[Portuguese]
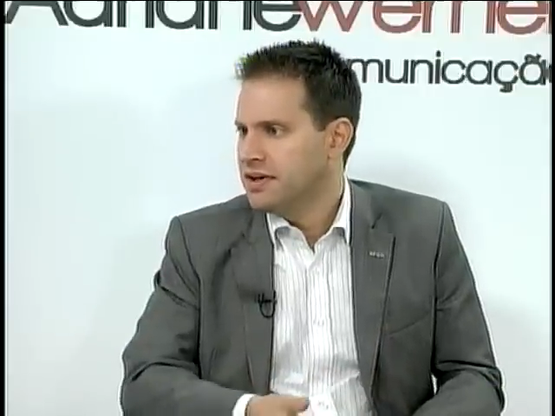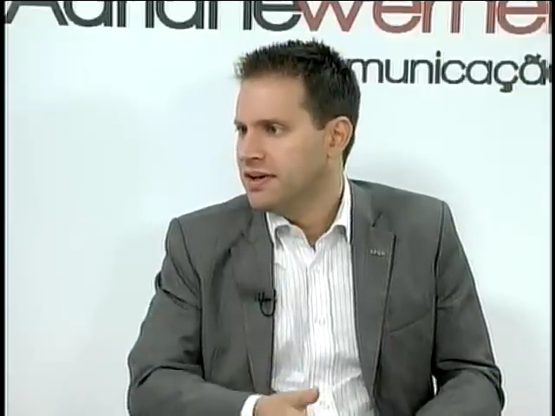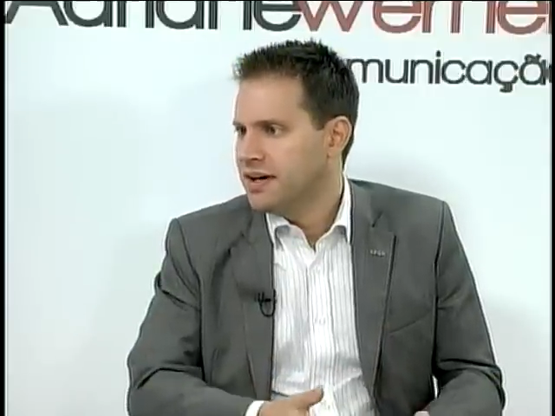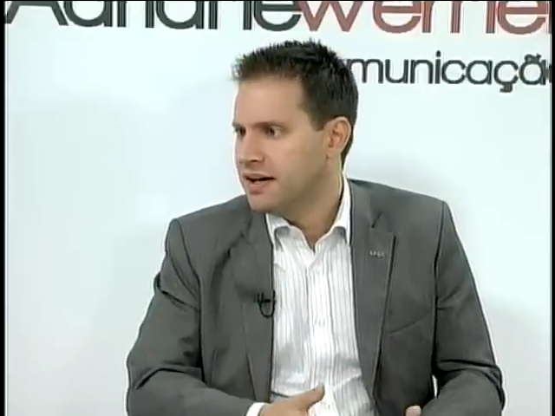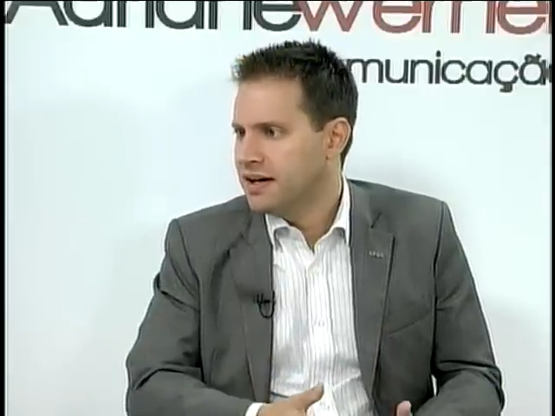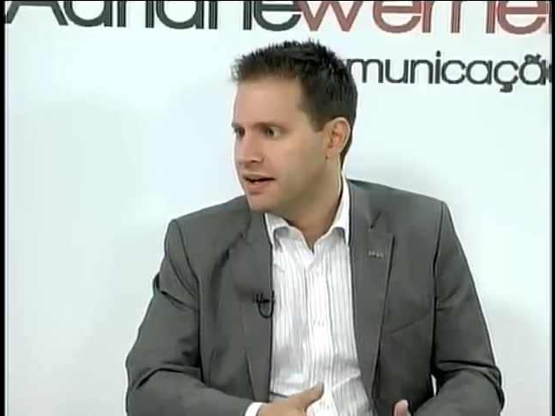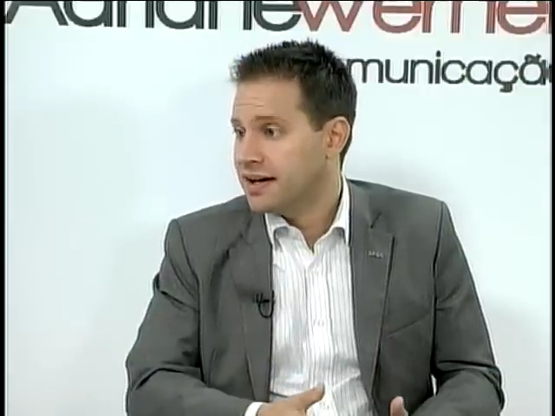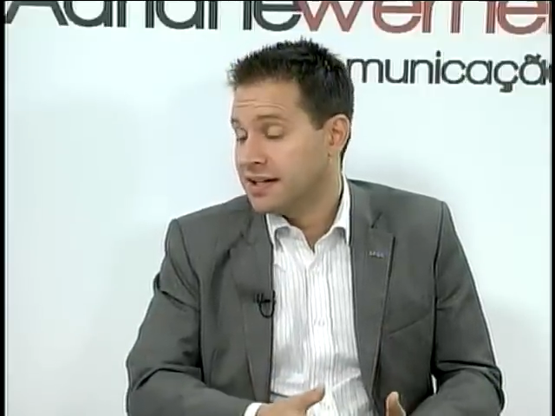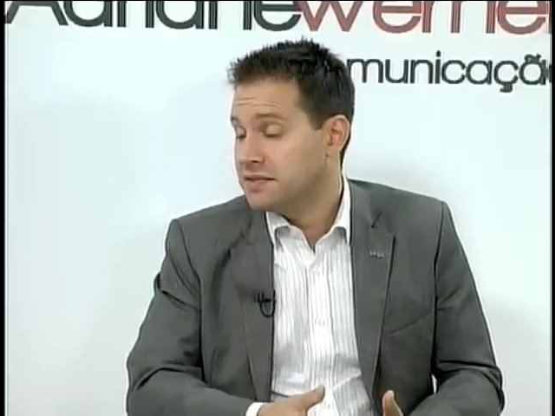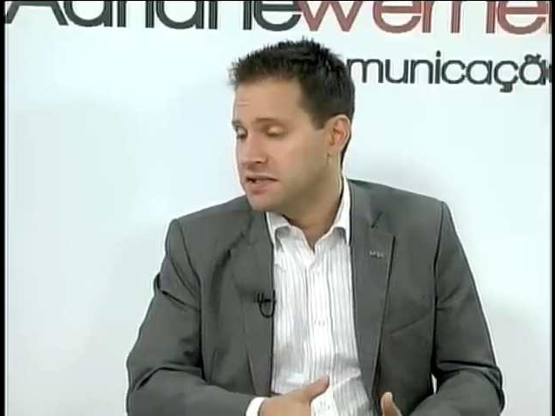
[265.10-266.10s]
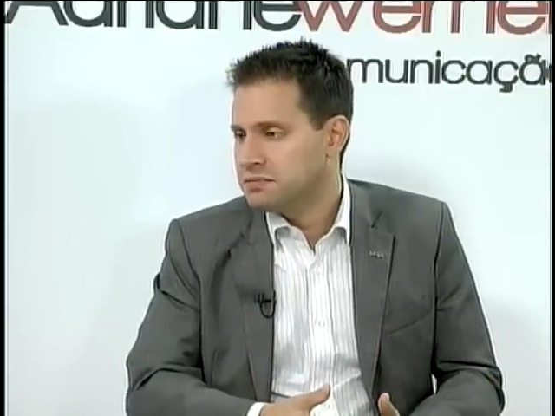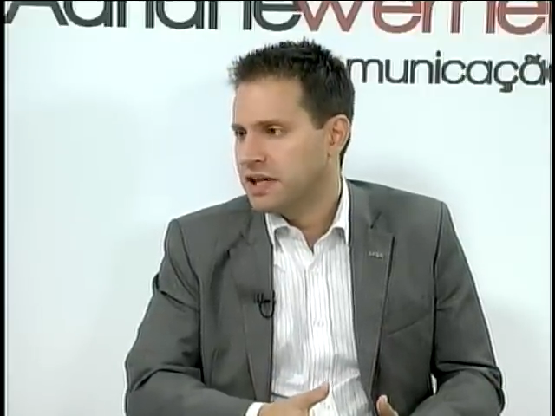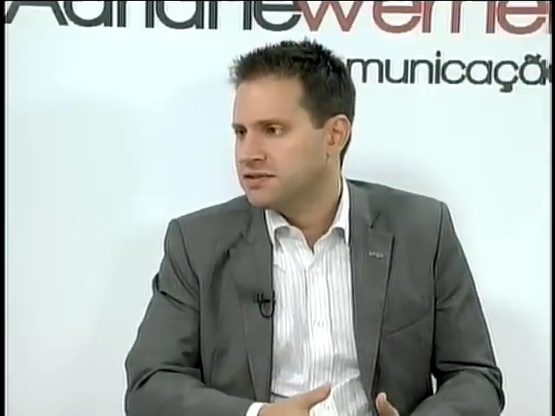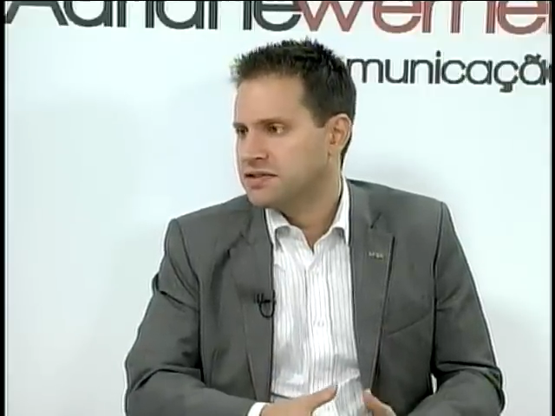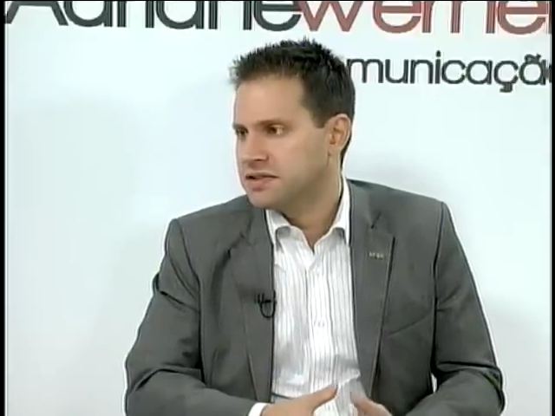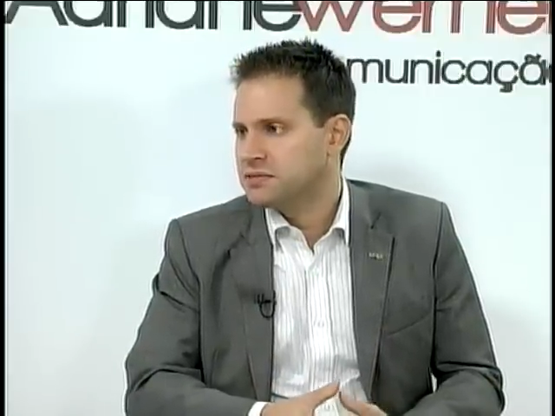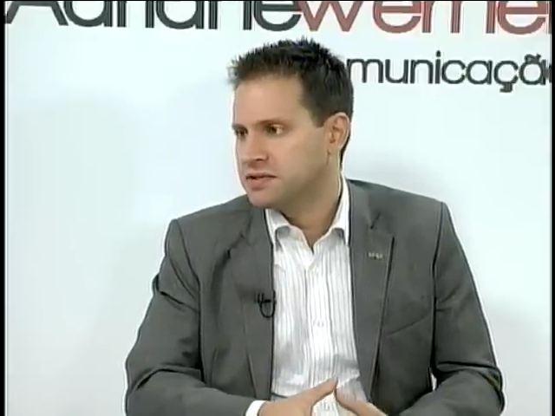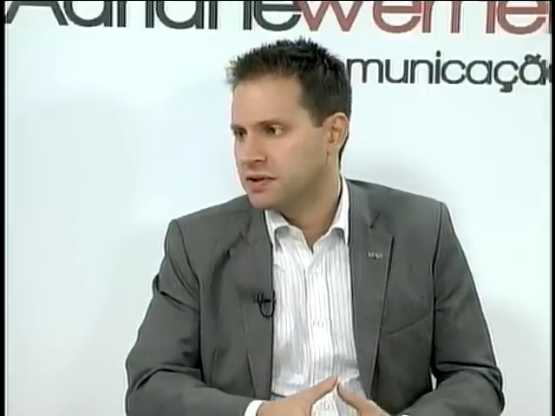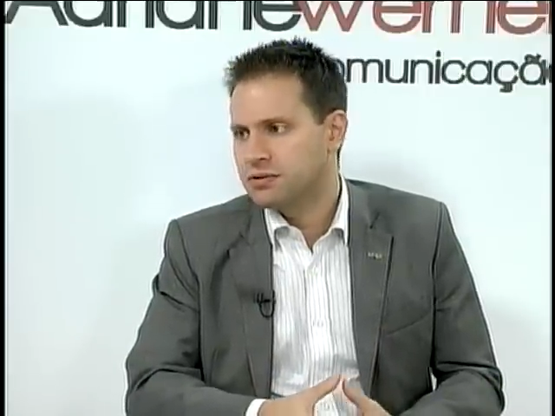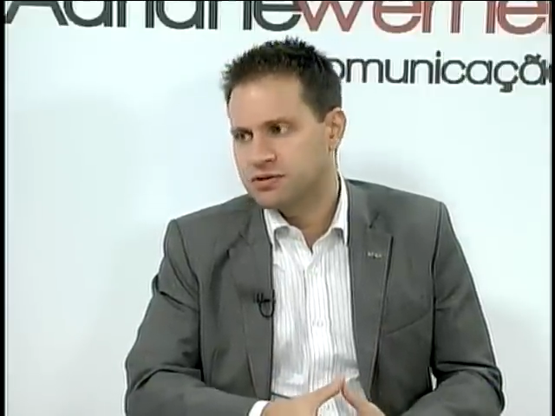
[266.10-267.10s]
ah, cada vez mais nós temos
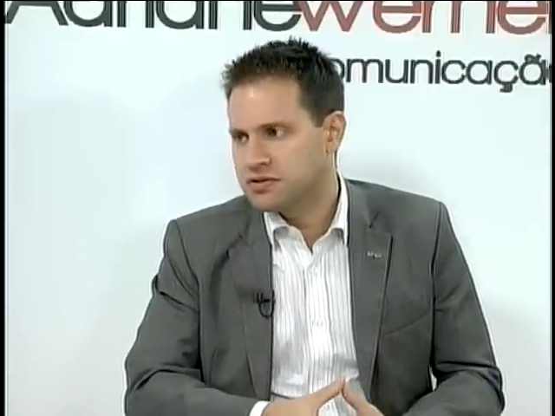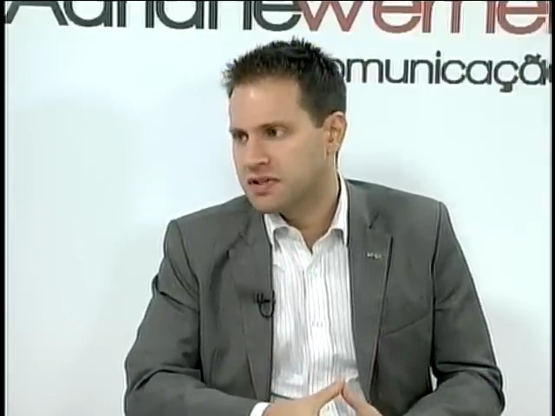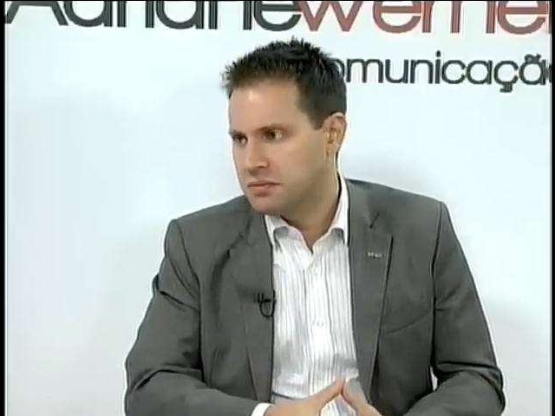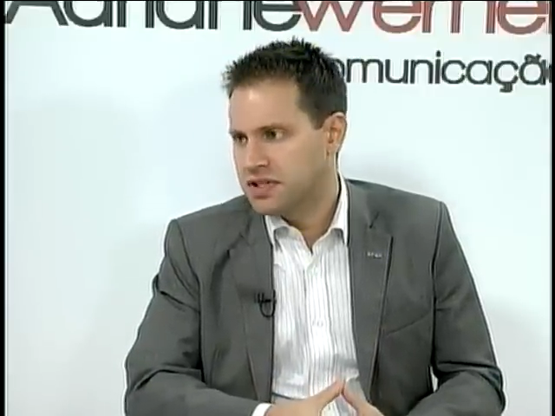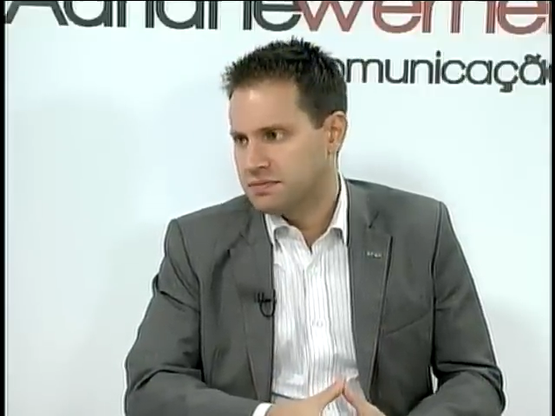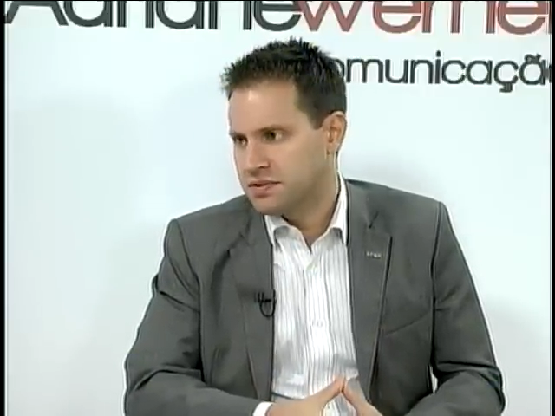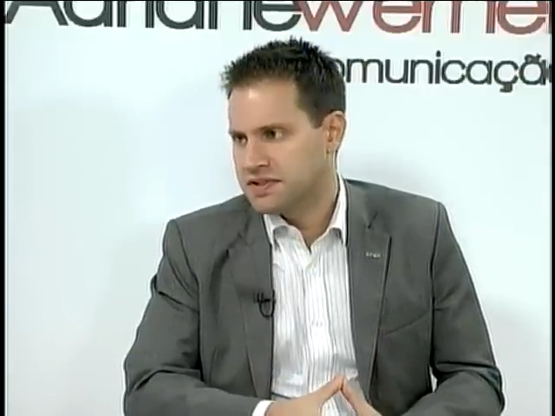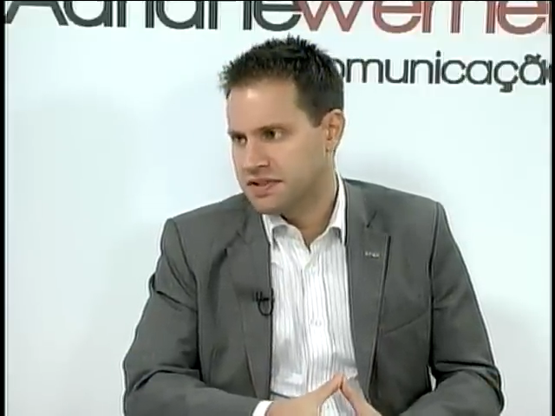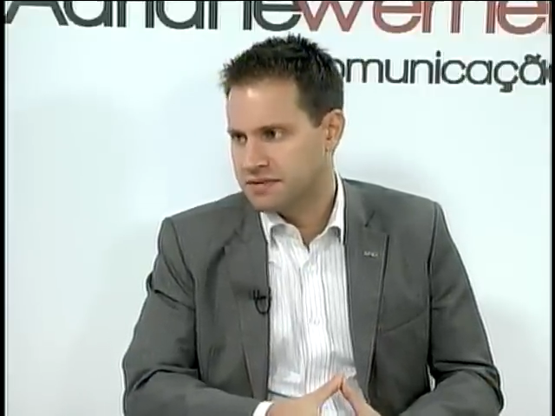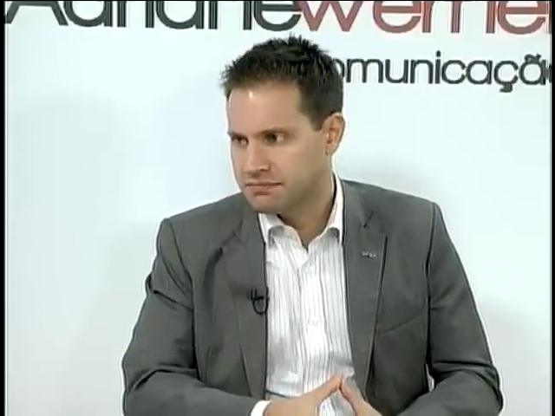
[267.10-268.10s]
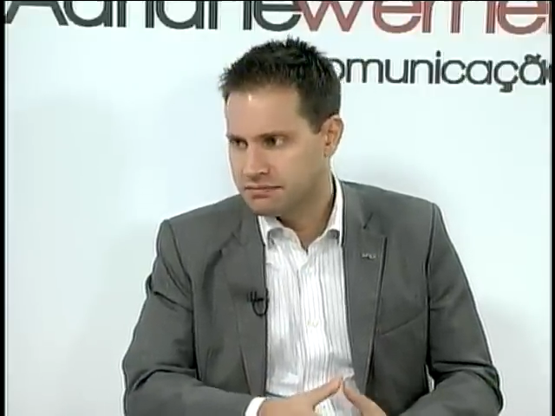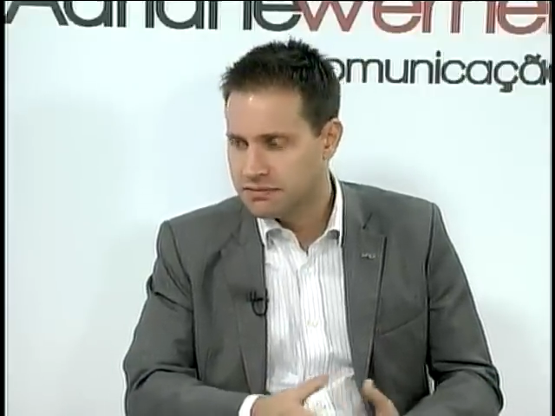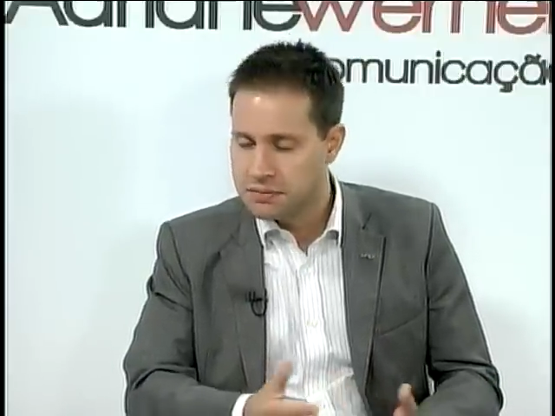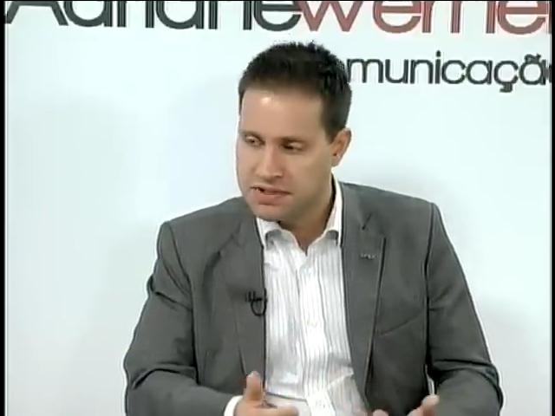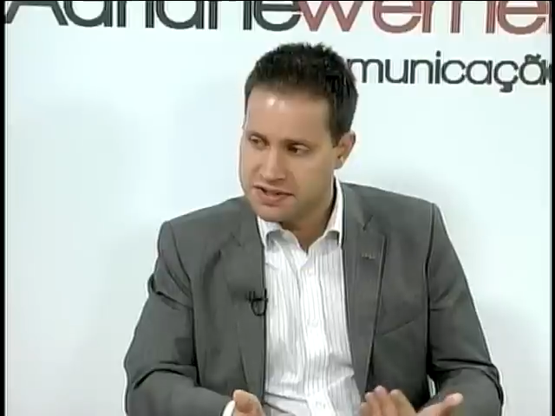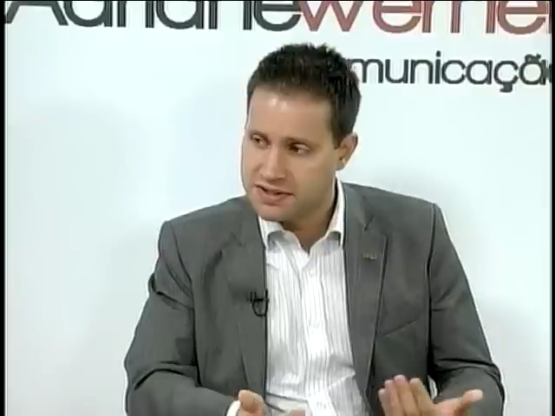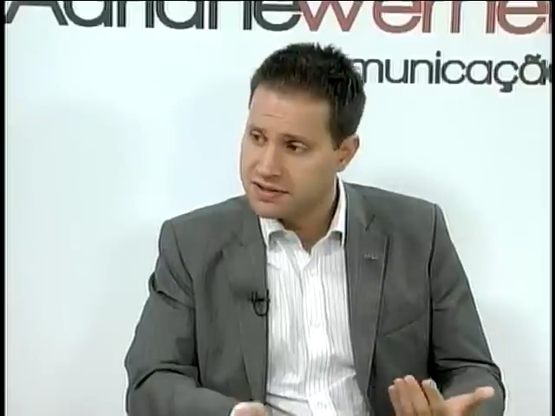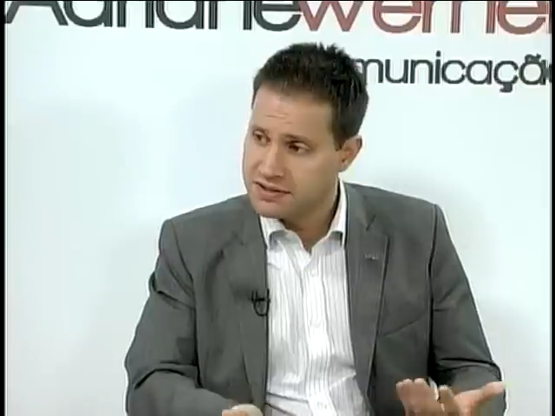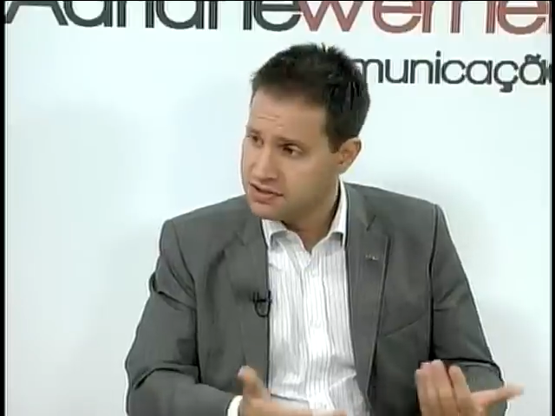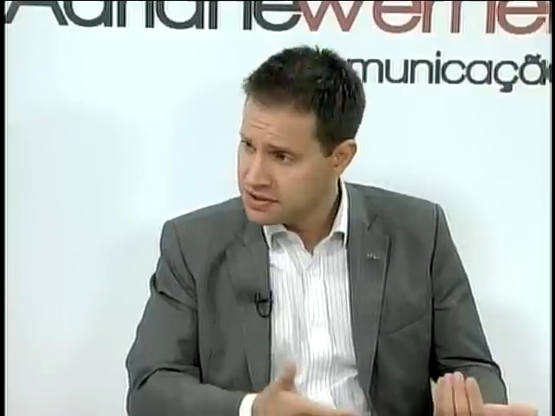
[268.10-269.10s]
valor justamente por ser uma empresa
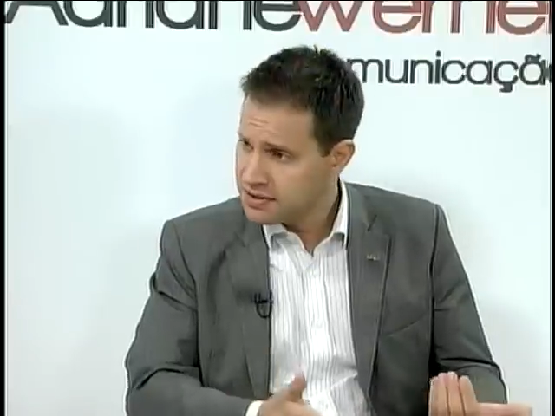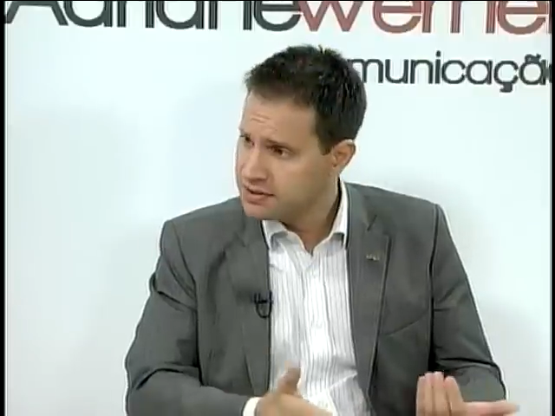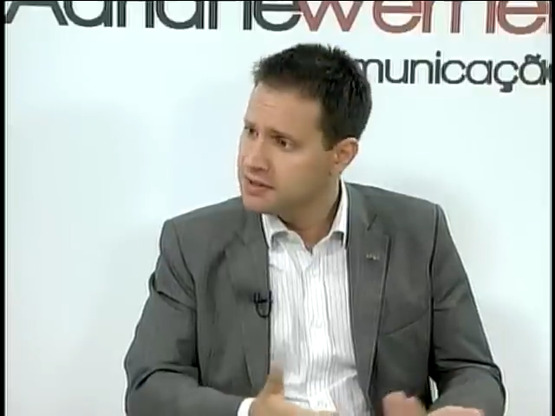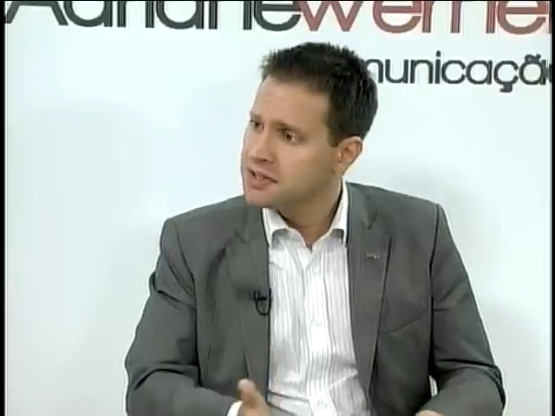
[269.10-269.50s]
antiga,